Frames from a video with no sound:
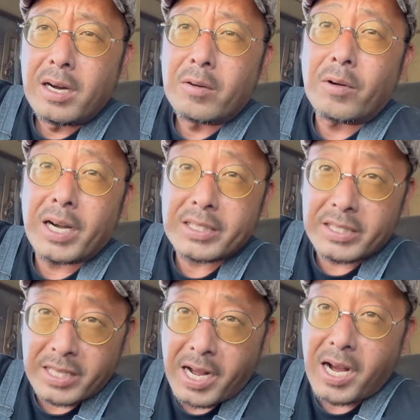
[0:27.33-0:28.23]
わ
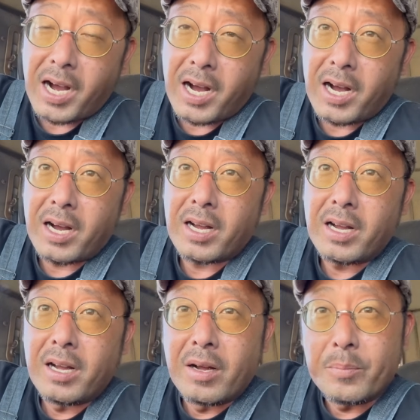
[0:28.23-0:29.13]
しな
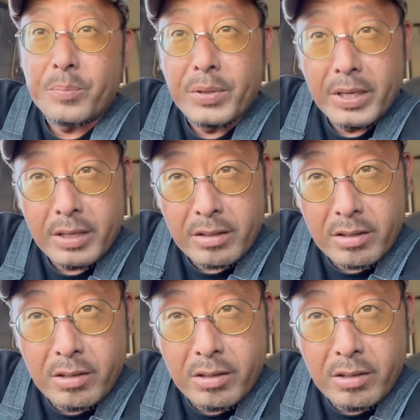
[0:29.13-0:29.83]
びっ